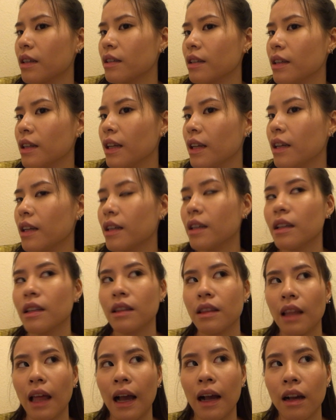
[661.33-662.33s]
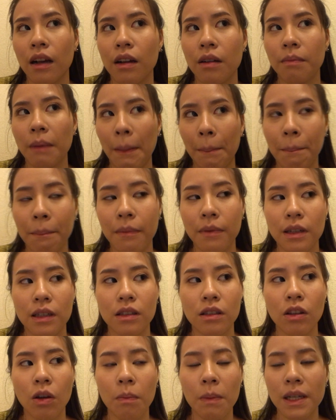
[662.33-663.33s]
วทีนี้ตาแบบ
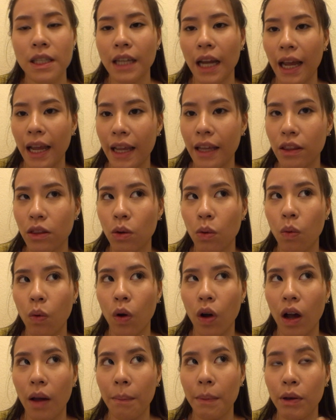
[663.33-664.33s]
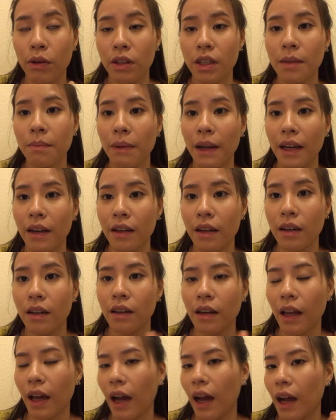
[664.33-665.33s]
ต้องมาใช้ตัว Beauty Blender
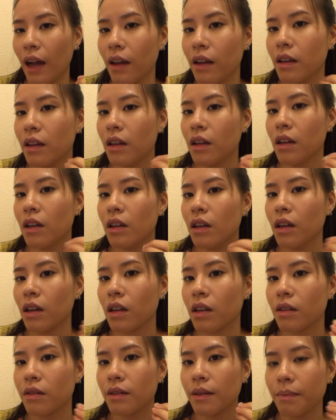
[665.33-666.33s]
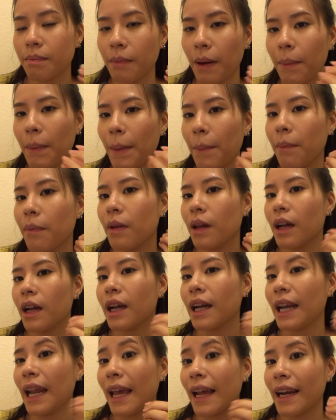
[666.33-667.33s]
นะคะมาแบบ
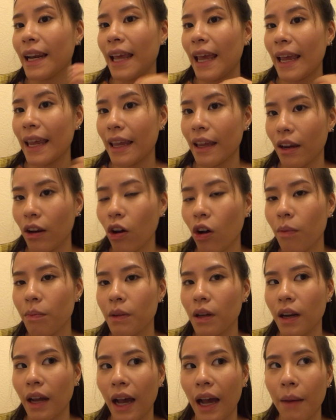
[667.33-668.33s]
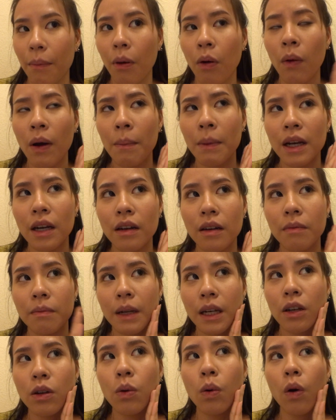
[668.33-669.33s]
เกลี่ยอีกรอบหนึ่งนะคะเพราะว่า
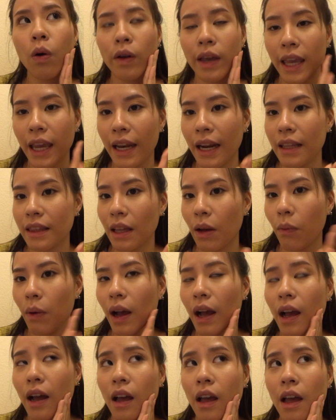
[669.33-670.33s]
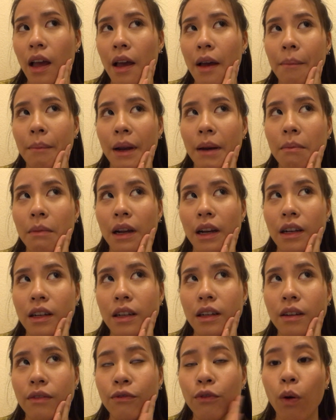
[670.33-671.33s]
มันดูโอเคนะแต่ว่ามันเหมือน
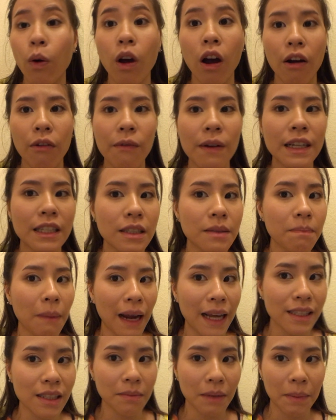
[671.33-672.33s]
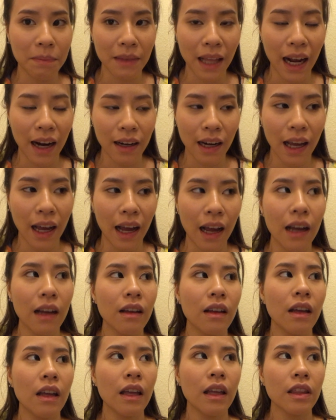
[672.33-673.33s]
full coverage ไปสำหรับตักนะคะ
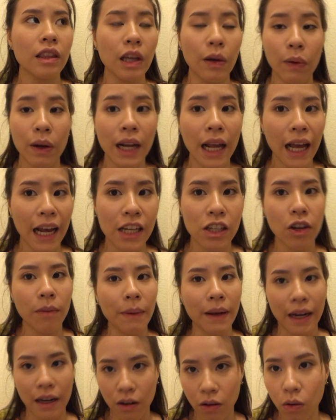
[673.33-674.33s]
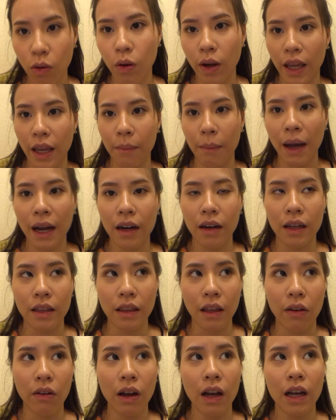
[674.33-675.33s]
แต่ว่าถ้าใครชอบอย่างนั้นก็โอเคมากเลย
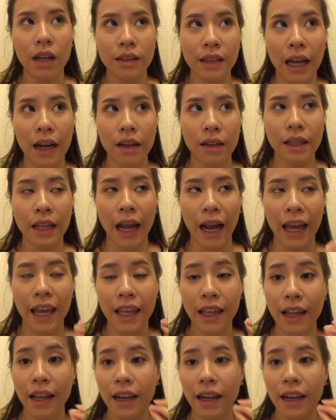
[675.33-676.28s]
แต่ว่าตักอยากให้